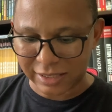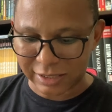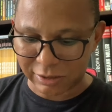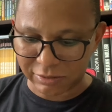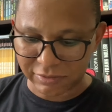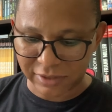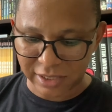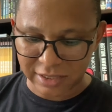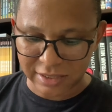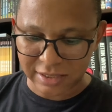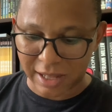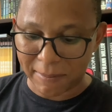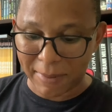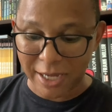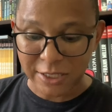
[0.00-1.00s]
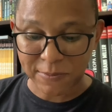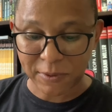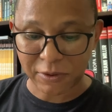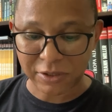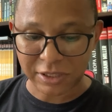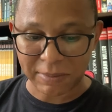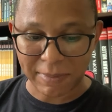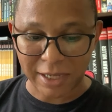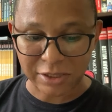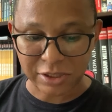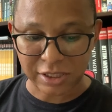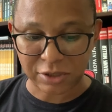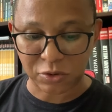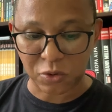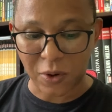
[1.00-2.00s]
talvez está mais para uma
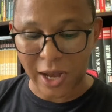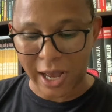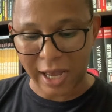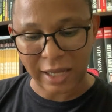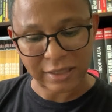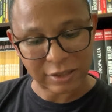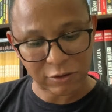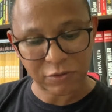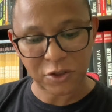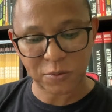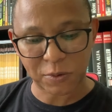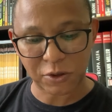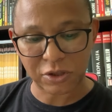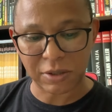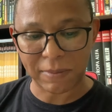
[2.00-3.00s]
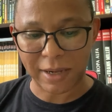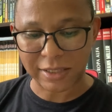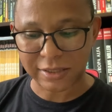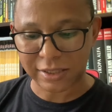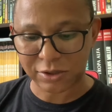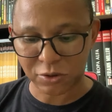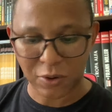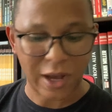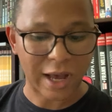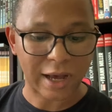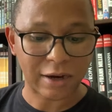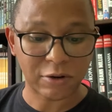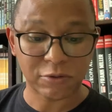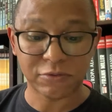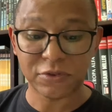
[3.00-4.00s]
temática no ar, talvez para uma temática no
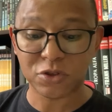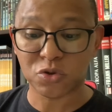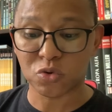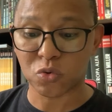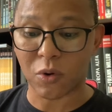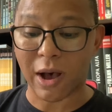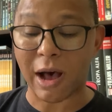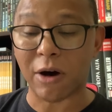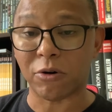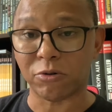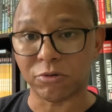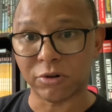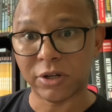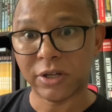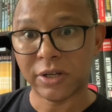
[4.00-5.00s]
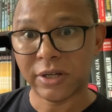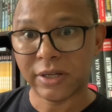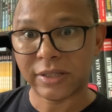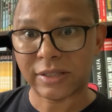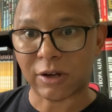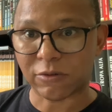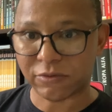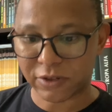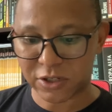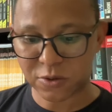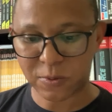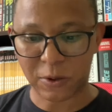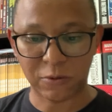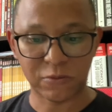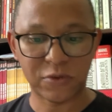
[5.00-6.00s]
ar. O visual Talvez para um